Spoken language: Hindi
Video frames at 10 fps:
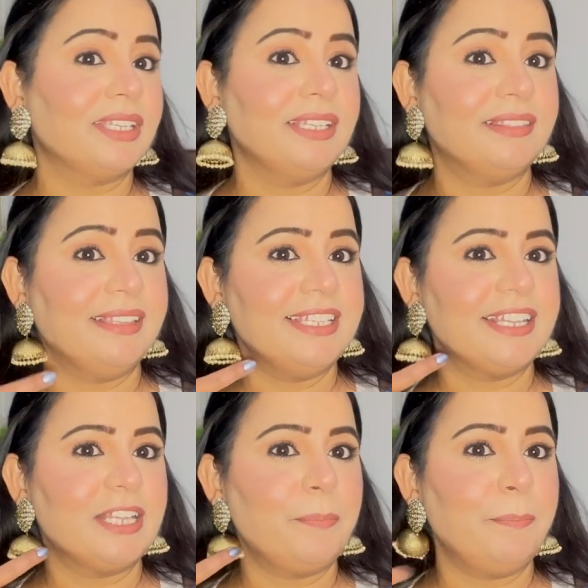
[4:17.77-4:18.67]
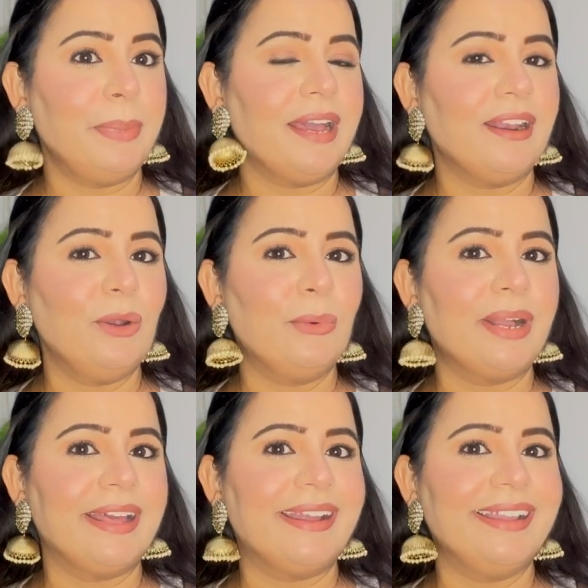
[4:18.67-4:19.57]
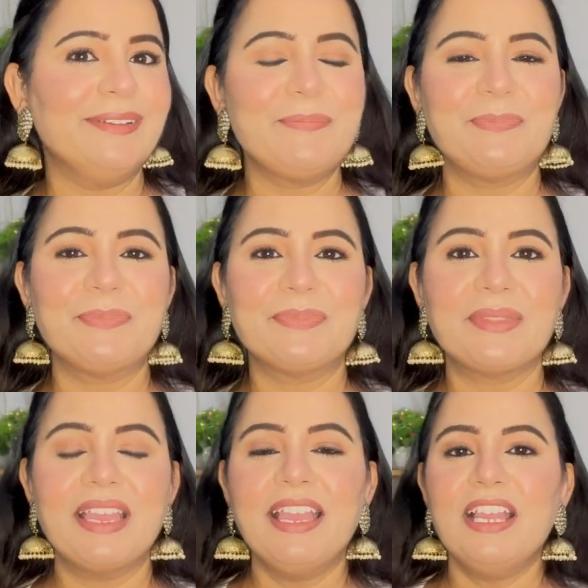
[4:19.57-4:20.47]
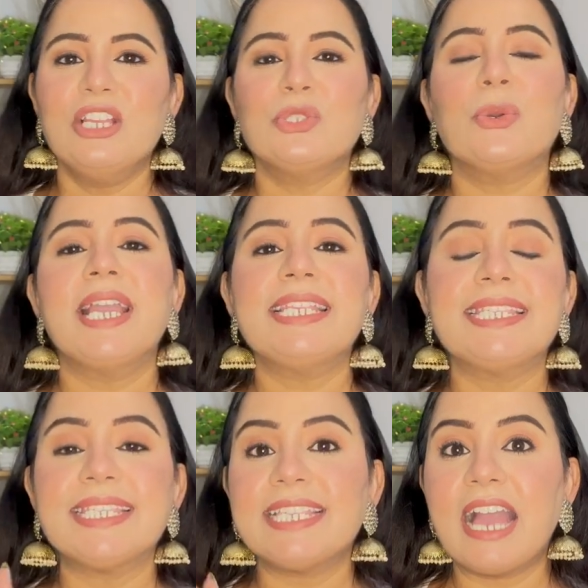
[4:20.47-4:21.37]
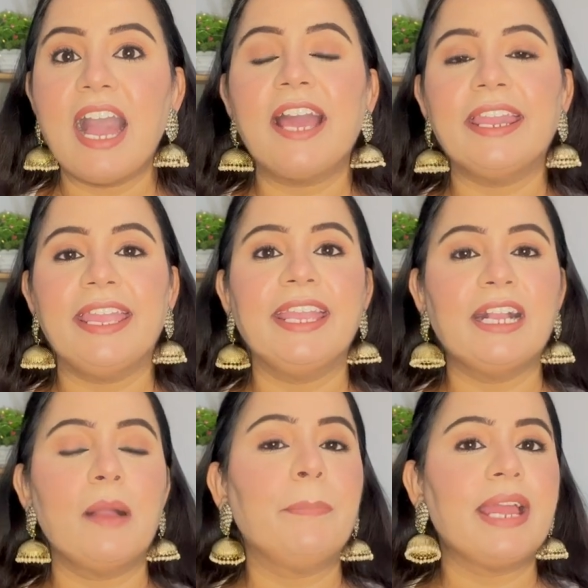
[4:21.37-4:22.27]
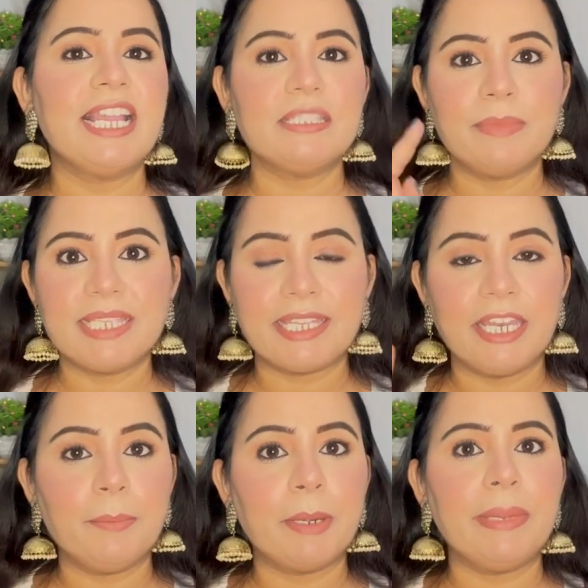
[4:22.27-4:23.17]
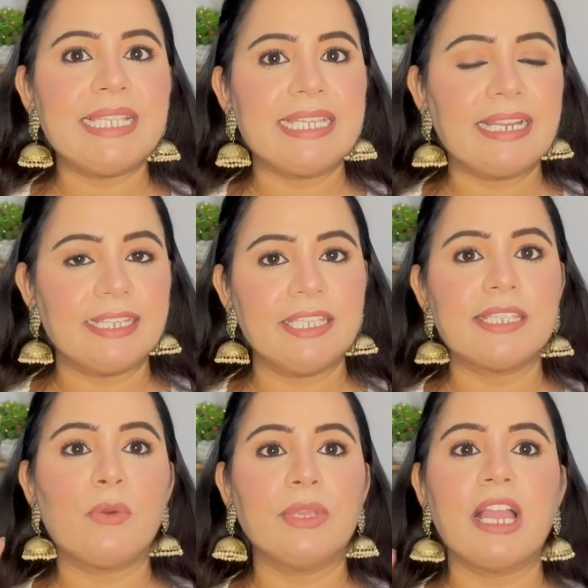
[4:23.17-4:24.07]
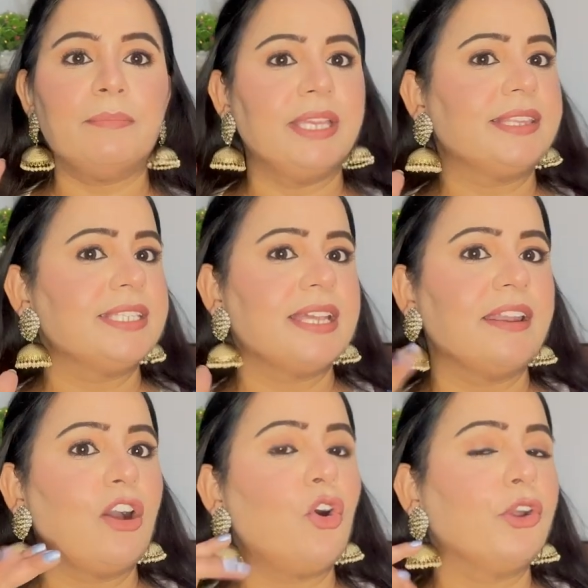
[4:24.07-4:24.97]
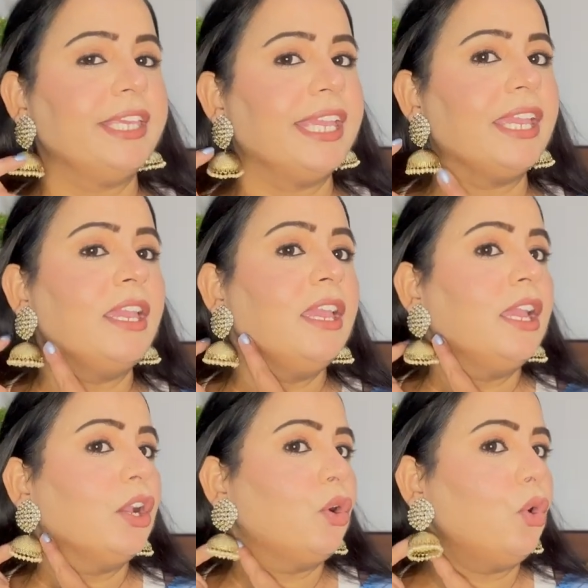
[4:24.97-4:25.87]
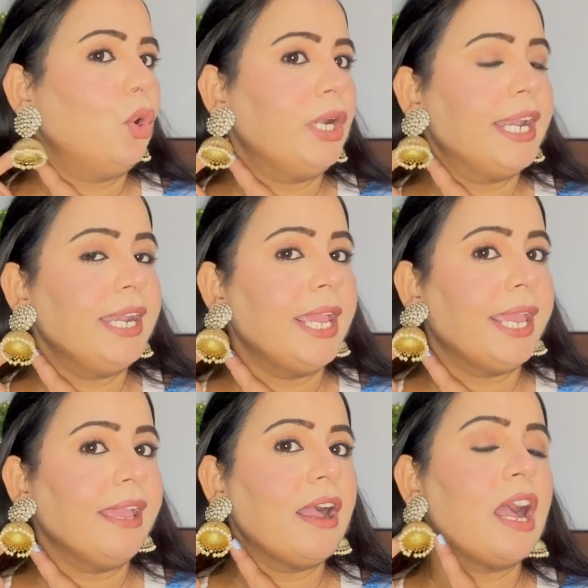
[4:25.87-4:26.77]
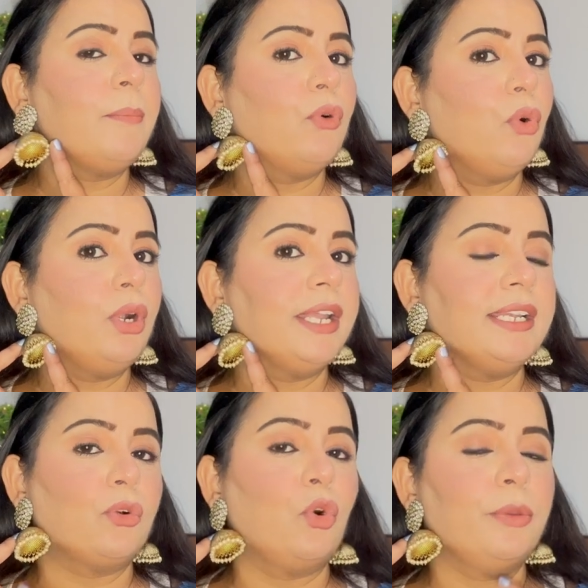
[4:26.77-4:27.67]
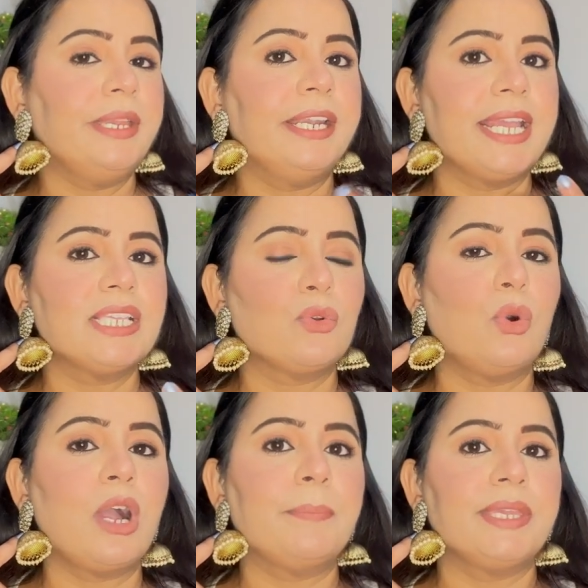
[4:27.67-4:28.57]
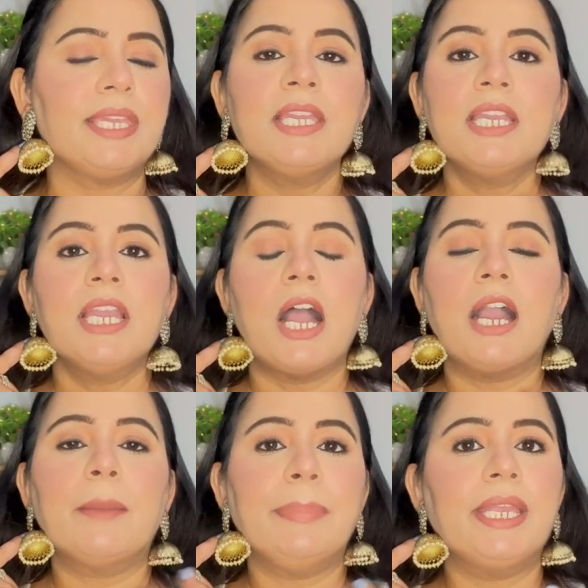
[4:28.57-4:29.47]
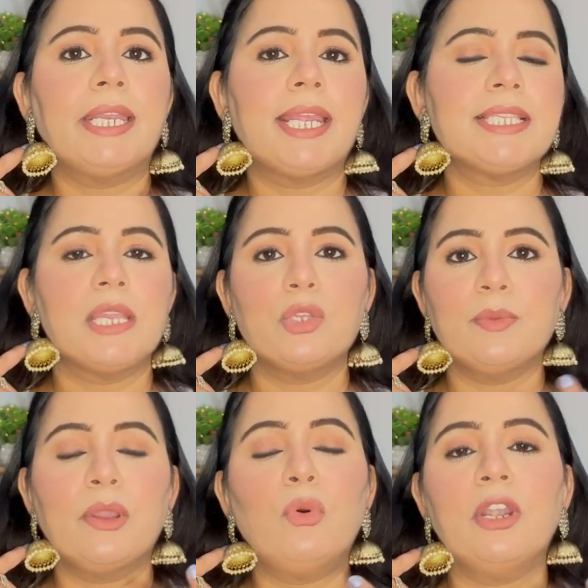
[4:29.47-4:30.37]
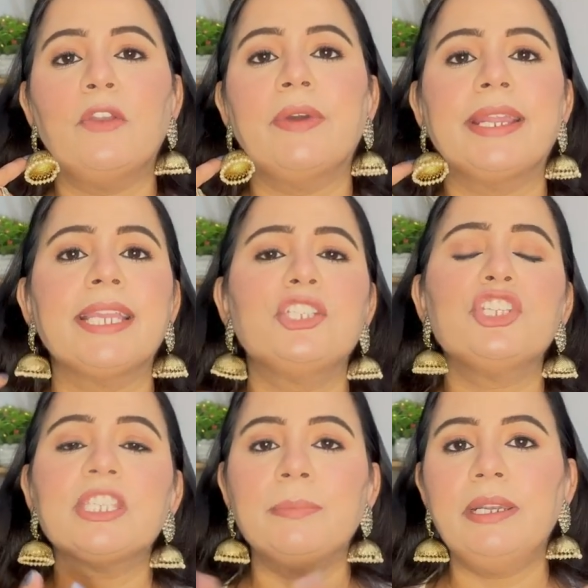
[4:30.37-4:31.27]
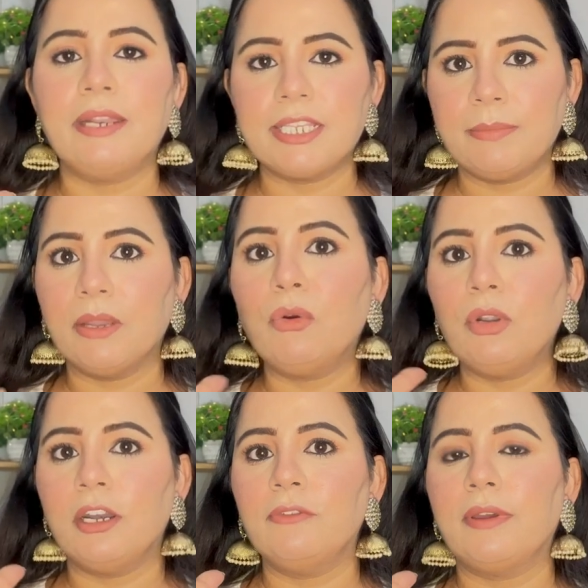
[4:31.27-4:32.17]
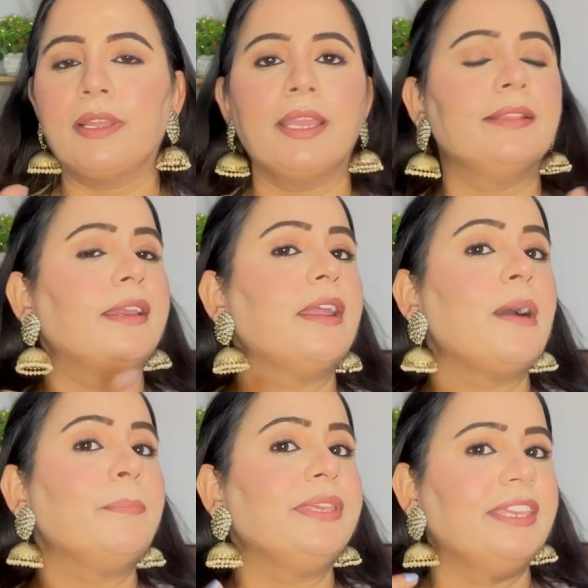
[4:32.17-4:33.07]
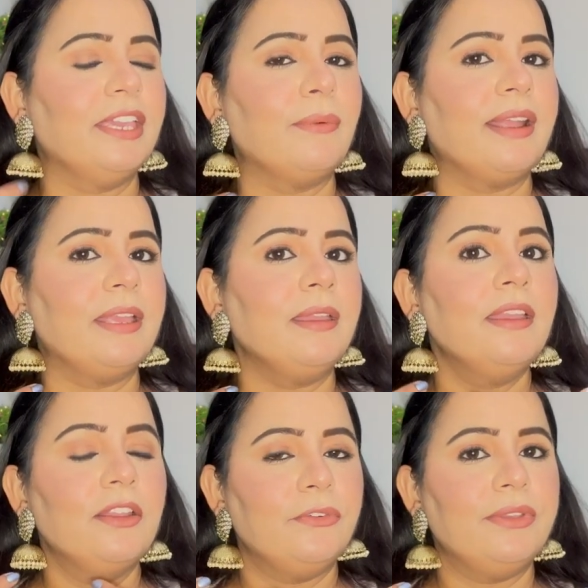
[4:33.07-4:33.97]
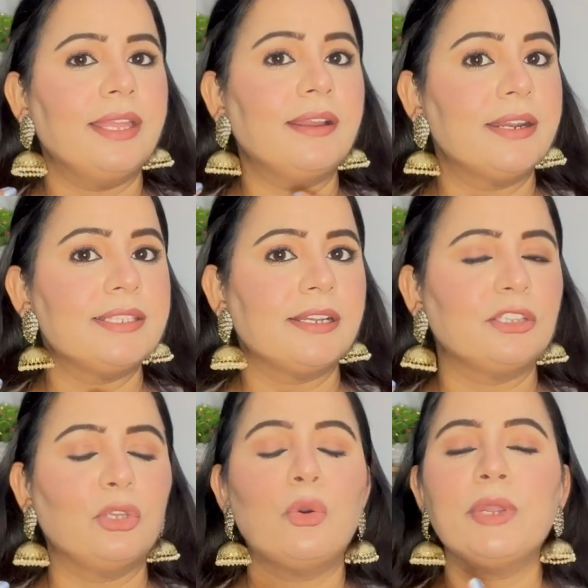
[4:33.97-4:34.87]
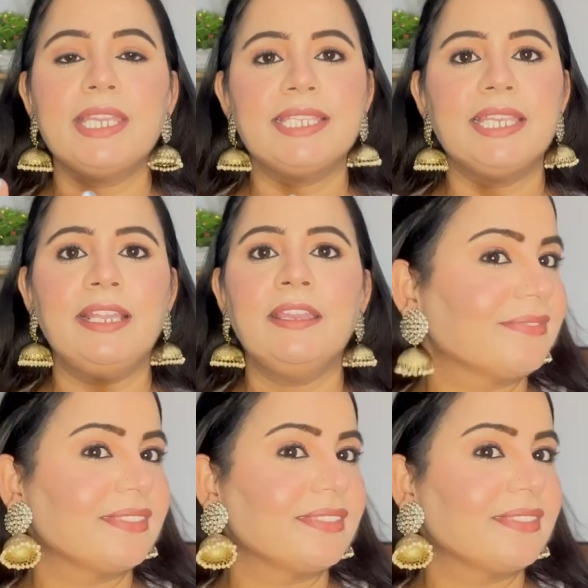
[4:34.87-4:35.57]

कितने ज़्यादा प्यारा लुक आ रहा है सो so गाइज हर एक का प्राइस मैं स्क्रीन पर मेंशन करती जाऊंगी आप देखते जाना और ये गोल्डन है आप गोल्डन कोई भी ड्रेस हो आपकी अगर पिंक ड्रेस है उसमें गोल्डन वर्क है जिस भी ड्रेस में गोल्डन वर्क है देन आप ये वाले वेयर कर सकते हो इजीली